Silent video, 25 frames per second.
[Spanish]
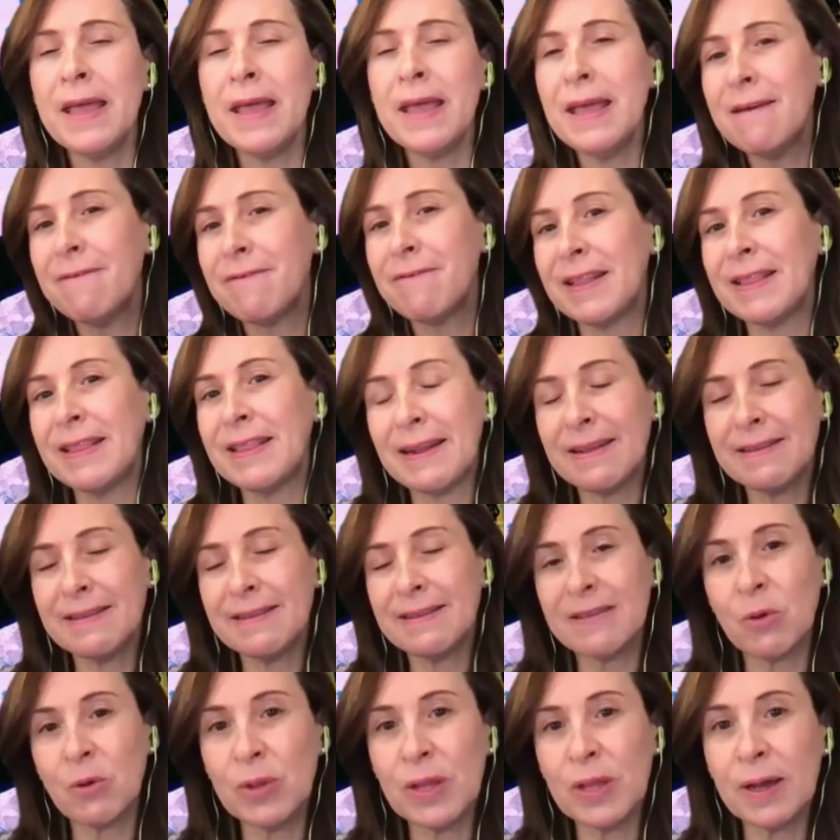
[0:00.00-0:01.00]
Frente a la
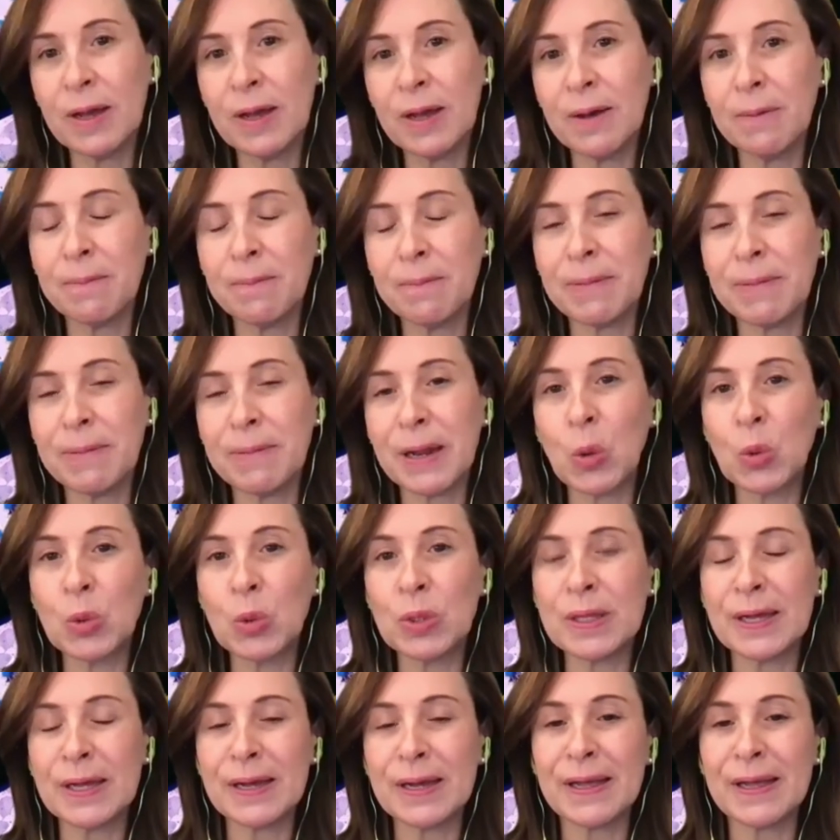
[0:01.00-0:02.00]
segunda
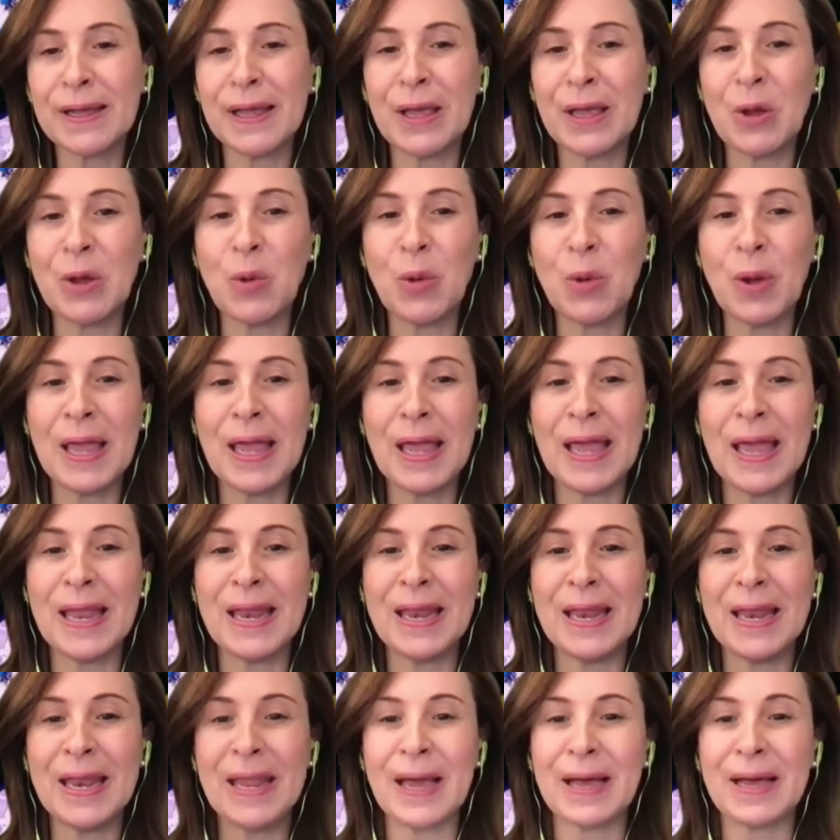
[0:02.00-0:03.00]
pregunta,
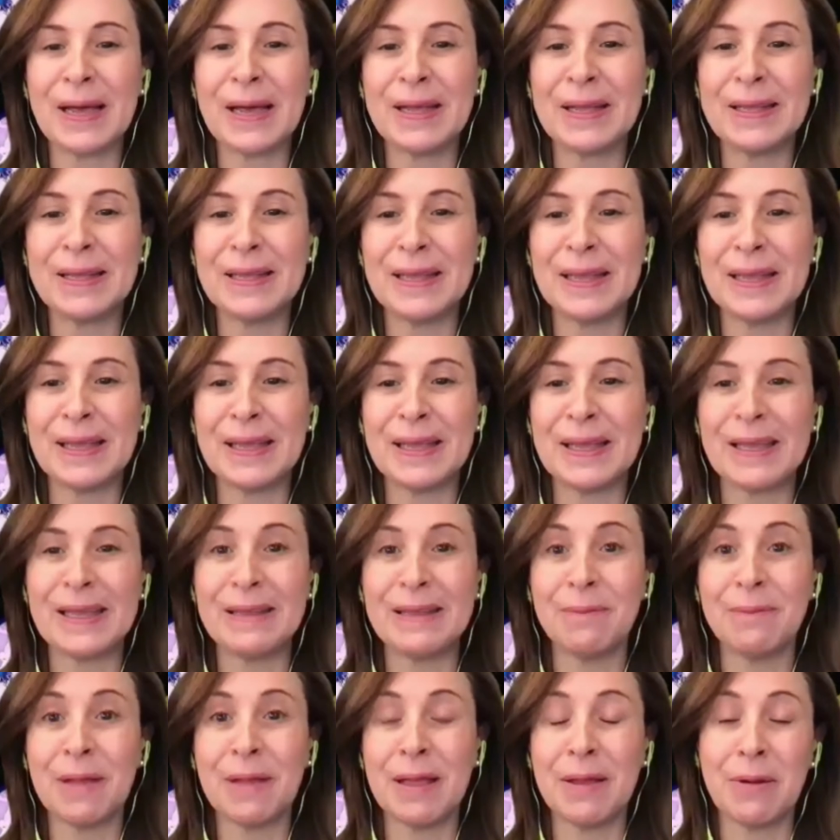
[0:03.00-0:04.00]
Eugenia, de,
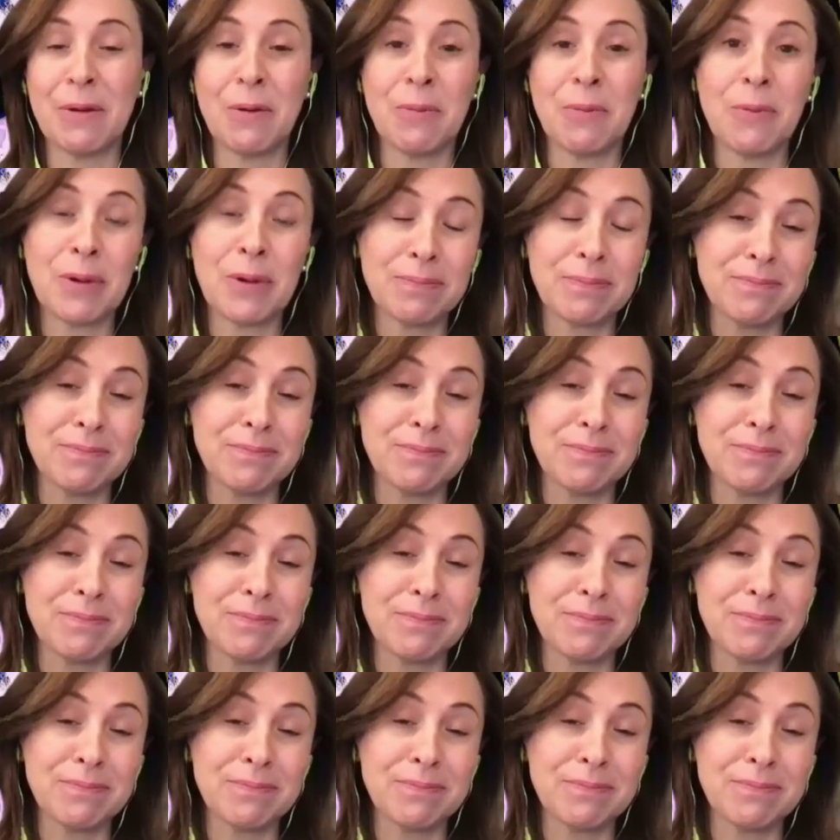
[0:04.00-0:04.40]
de